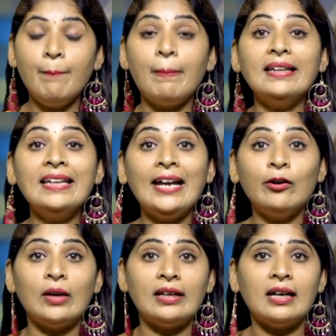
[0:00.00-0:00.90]

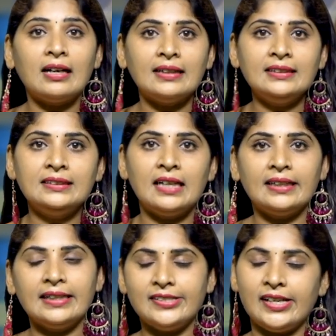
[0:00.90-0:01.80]
పదిహేను నెలల
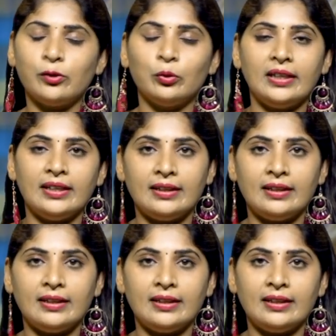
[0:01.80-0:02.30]
కనిష్టానికి చేరుకుంది